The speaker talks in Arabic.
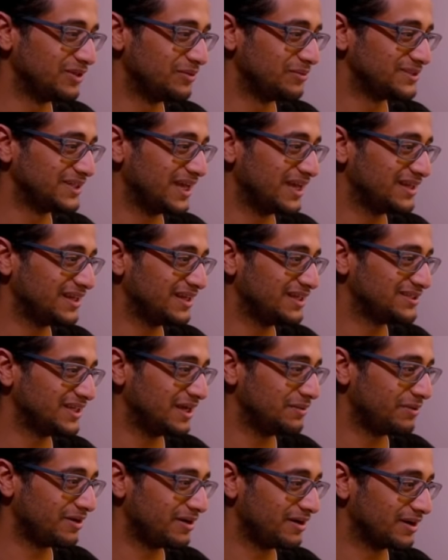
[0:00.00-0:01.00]
المستوى بس هذا
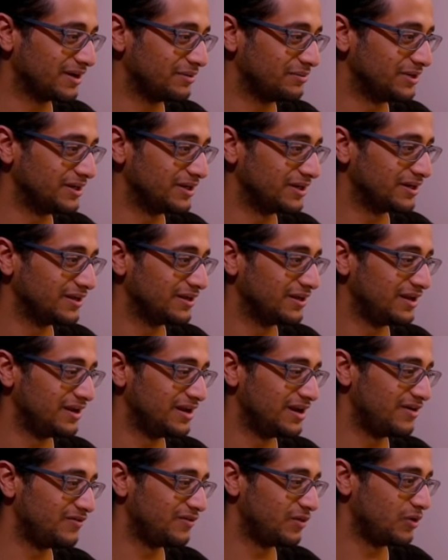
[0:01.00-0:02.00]
اللي جاي مره كبير
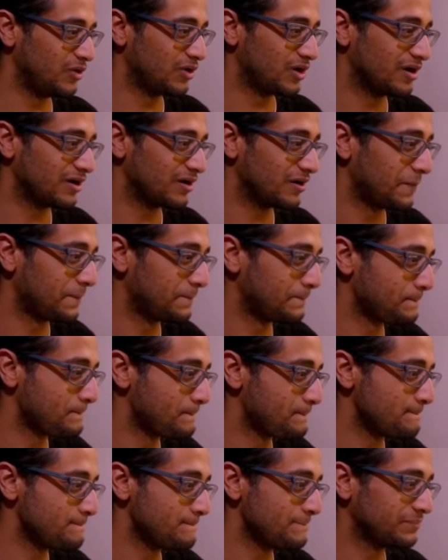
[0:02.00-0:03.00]
لافا ووكر
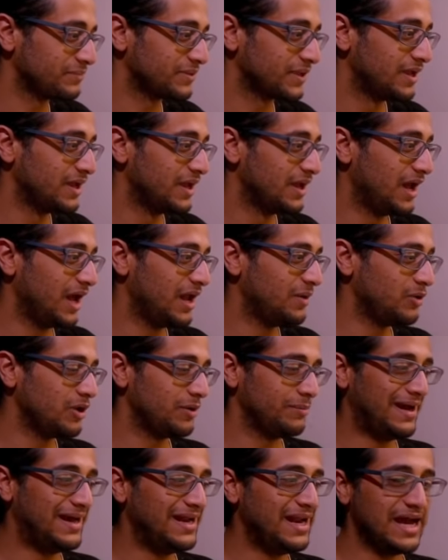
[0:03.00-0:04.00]

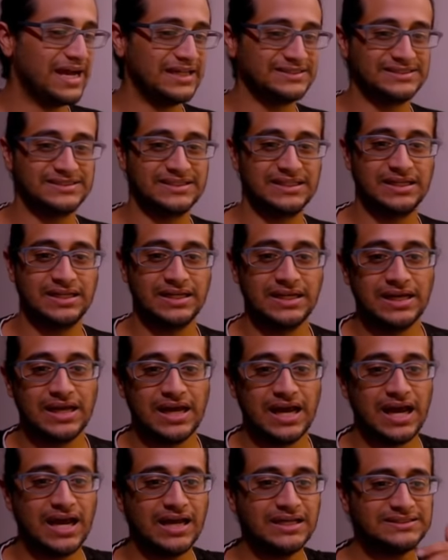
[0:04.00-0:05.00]
المهم على هسك
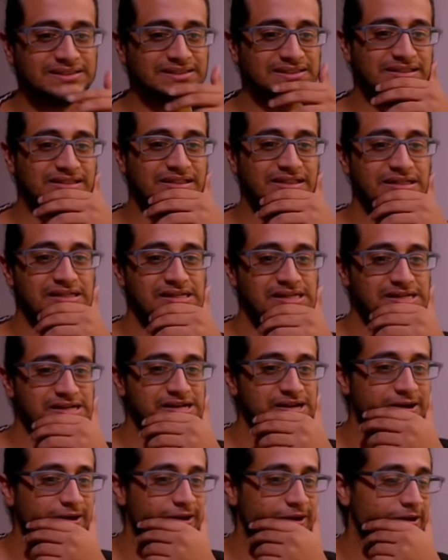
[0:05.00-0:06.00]
هسك
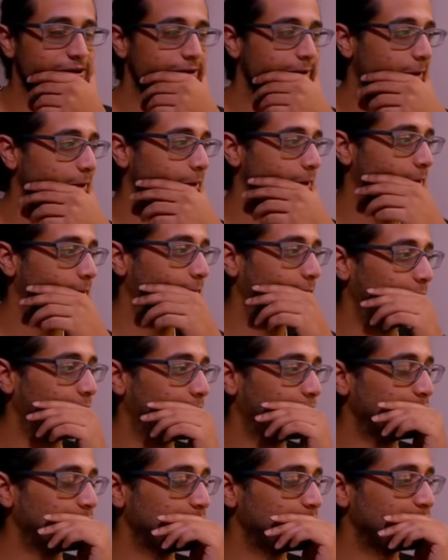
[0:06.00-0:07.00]
آه
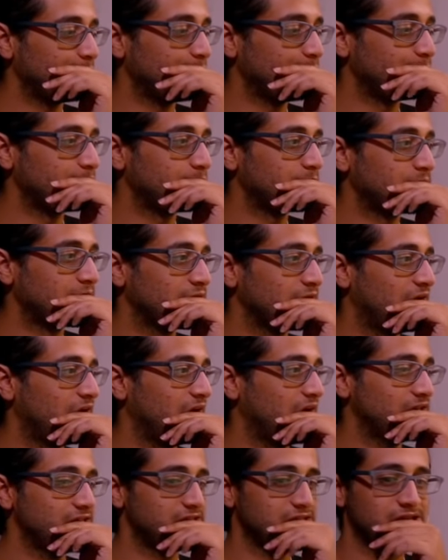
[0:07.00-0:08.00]

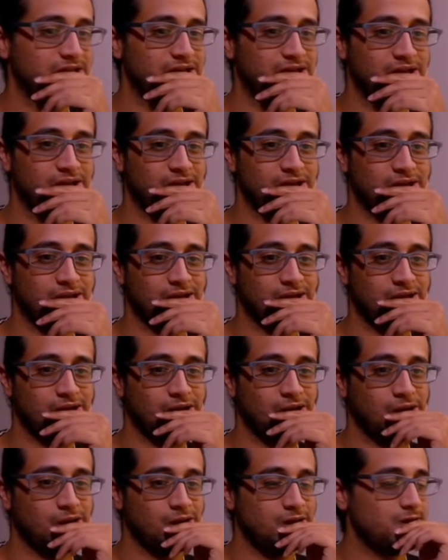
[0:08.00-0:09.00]
هسك
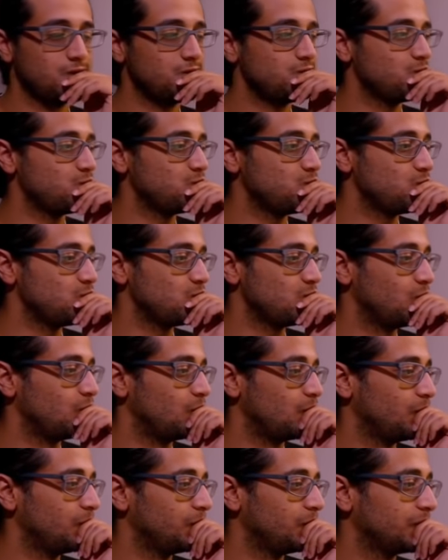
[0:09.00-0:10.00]

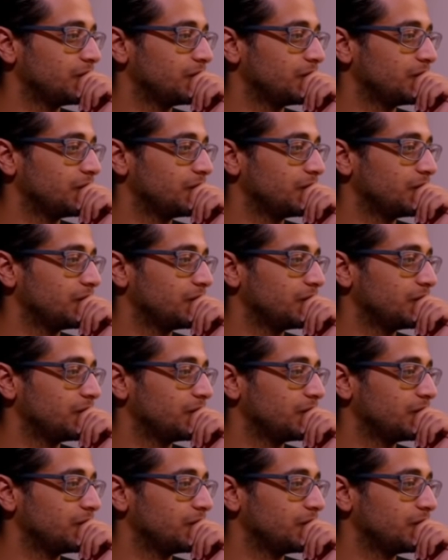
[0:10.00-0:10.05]
امم